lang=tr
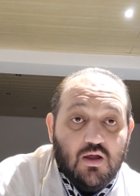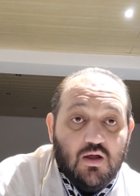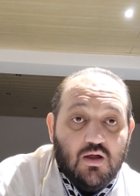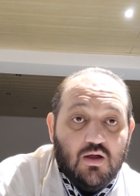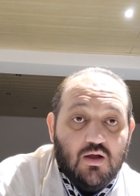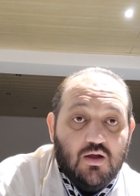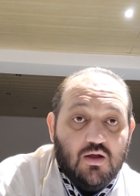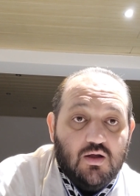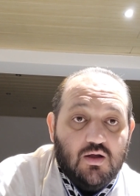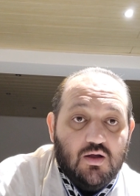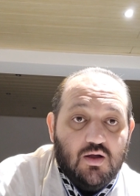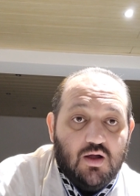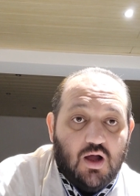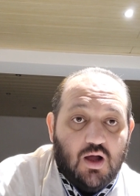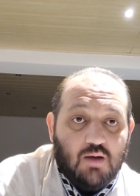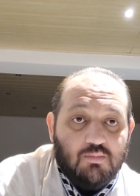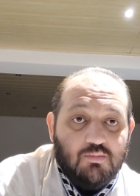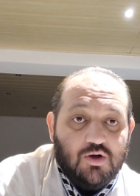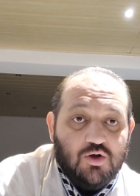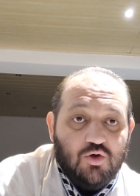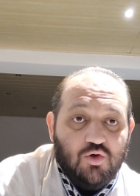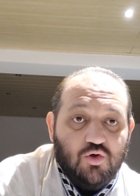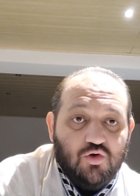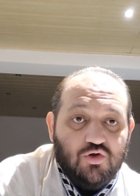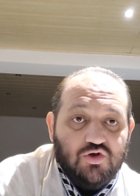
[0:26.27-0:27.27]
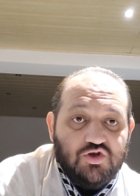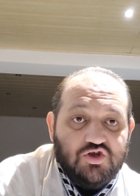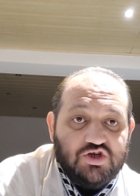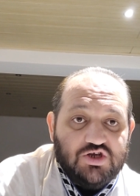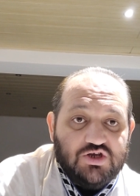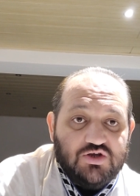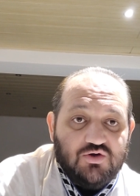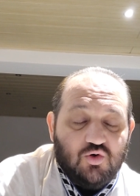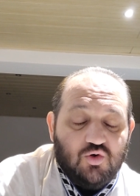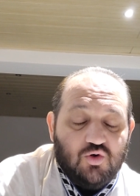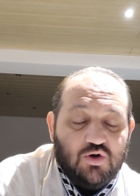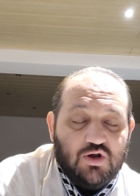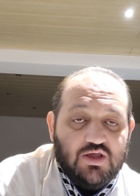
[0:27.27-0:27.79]
ee, ama
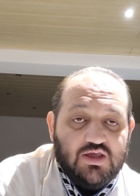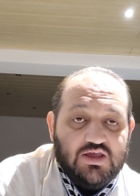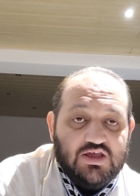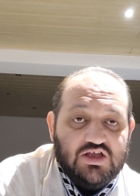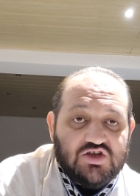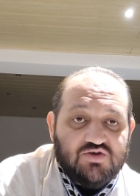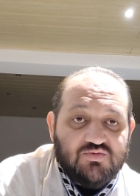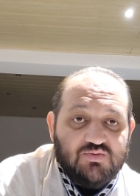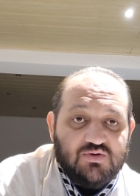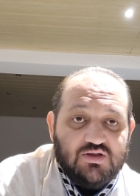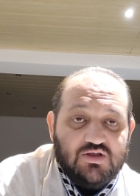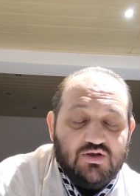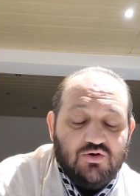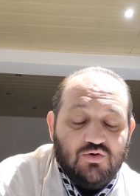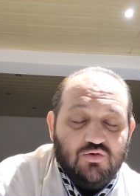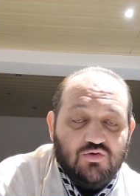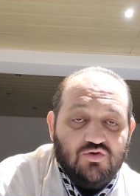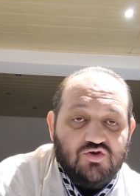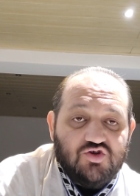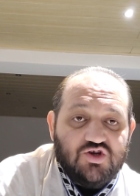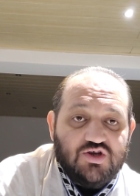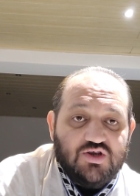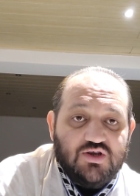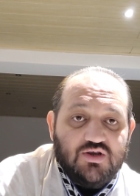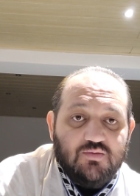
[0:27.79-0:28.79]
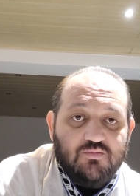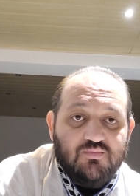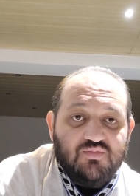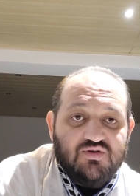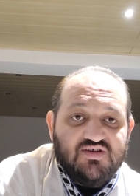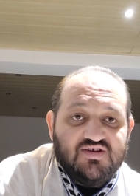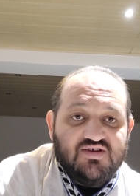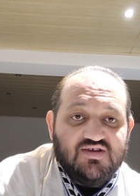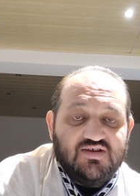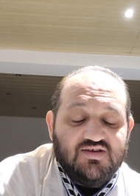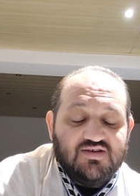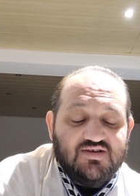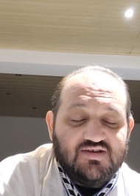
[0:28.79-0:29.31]
önce ona geçmeden önce
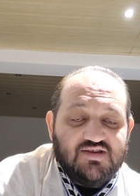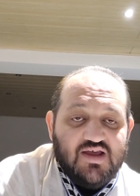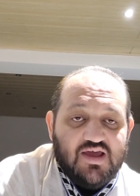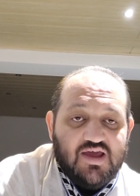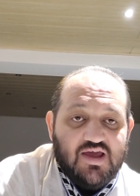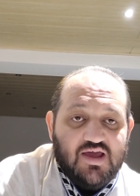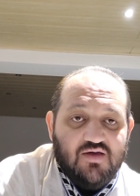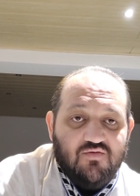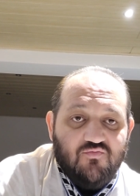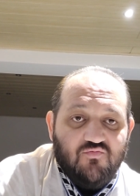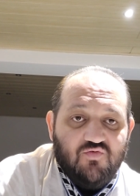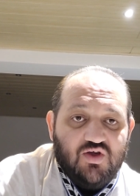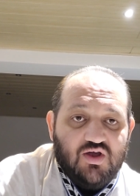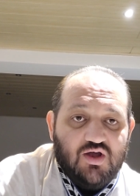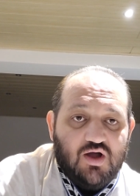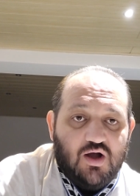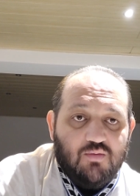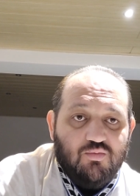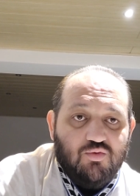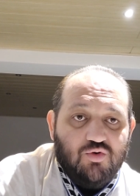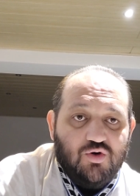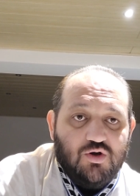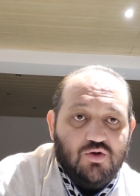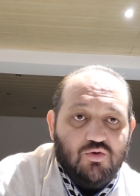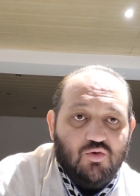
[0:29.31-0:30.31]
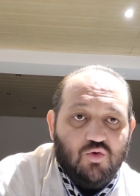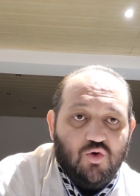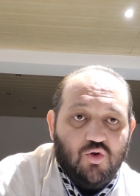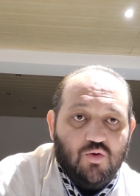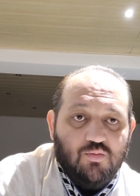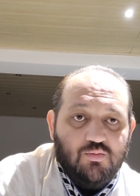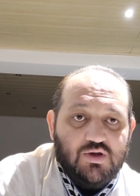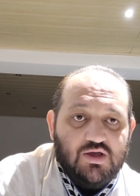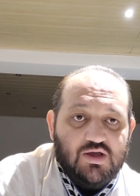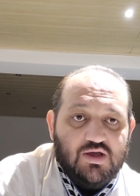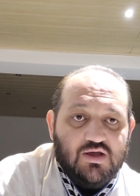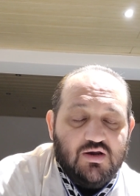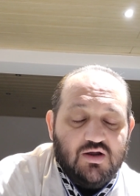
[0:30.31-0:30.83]
bizi izleyen ve abone
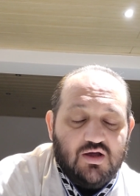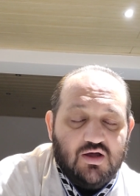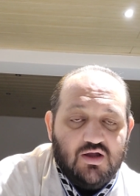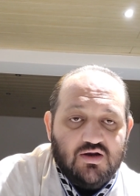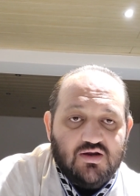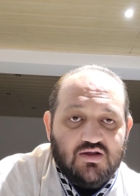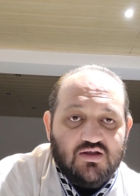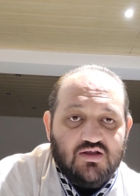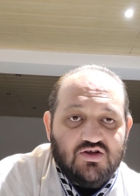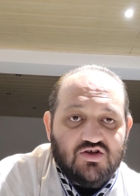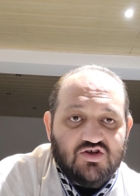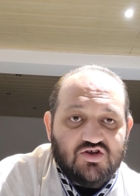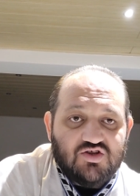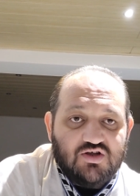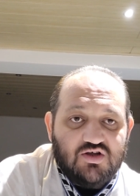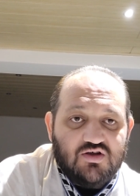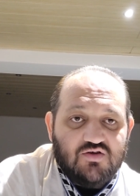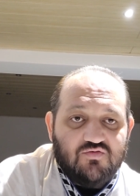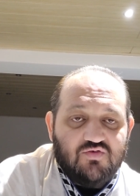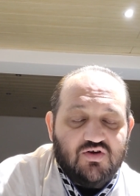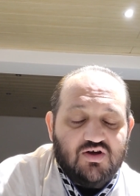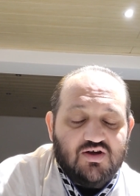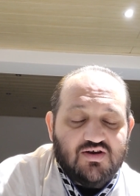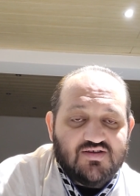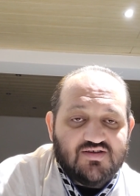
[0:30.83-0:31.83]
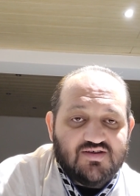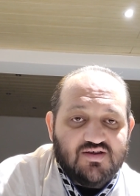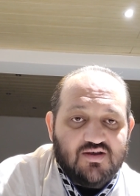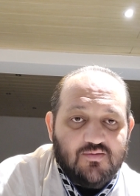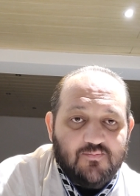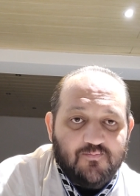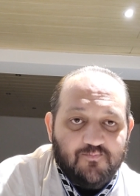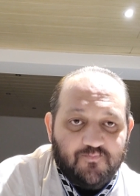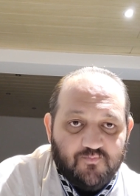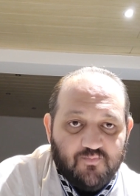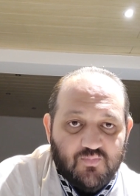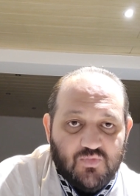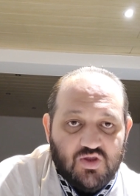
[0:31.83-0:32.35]
olmayan arkadaşlar
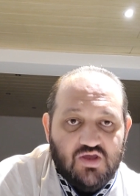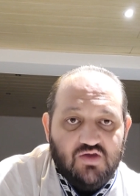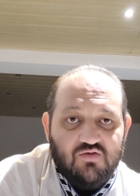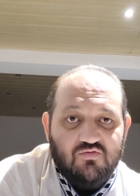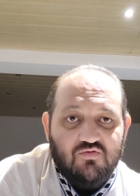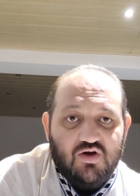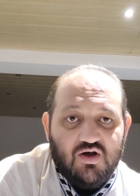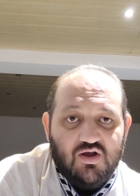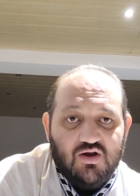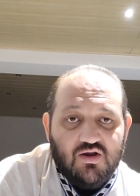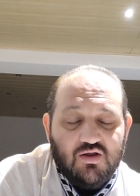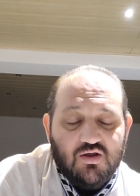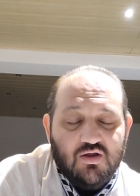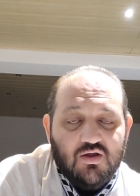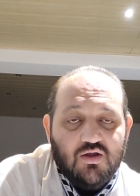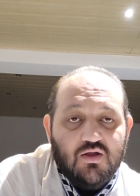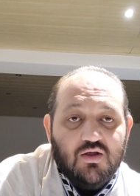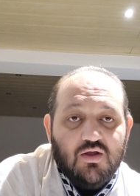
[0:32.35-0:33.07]
varsa ki var